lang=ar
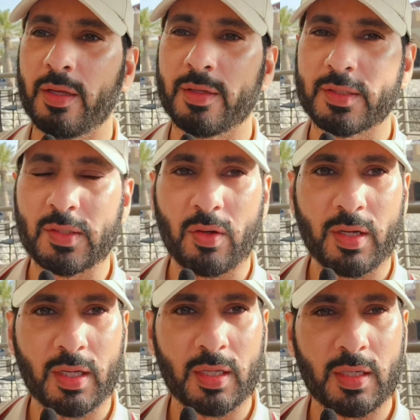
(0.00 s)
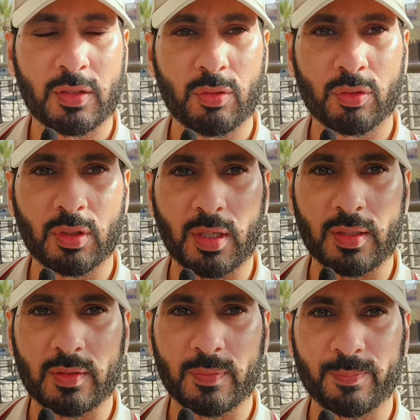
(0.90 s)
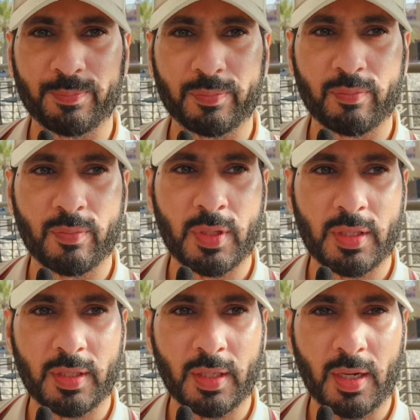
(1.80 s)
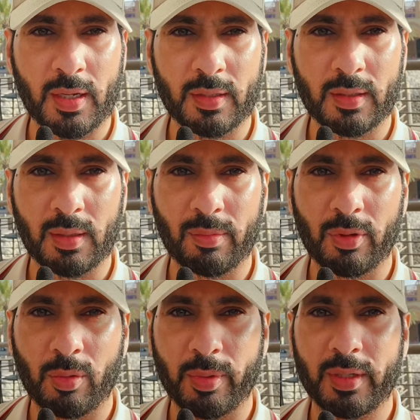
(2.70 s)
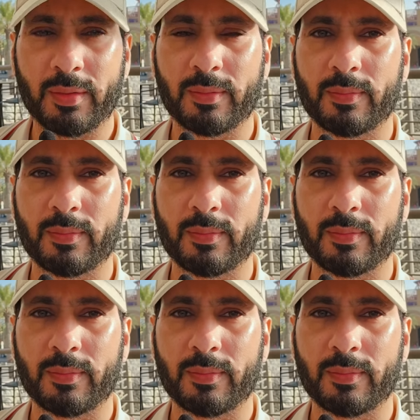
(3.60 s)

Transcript: ان الصواريخ التي اطلقت من ايران قبل يومين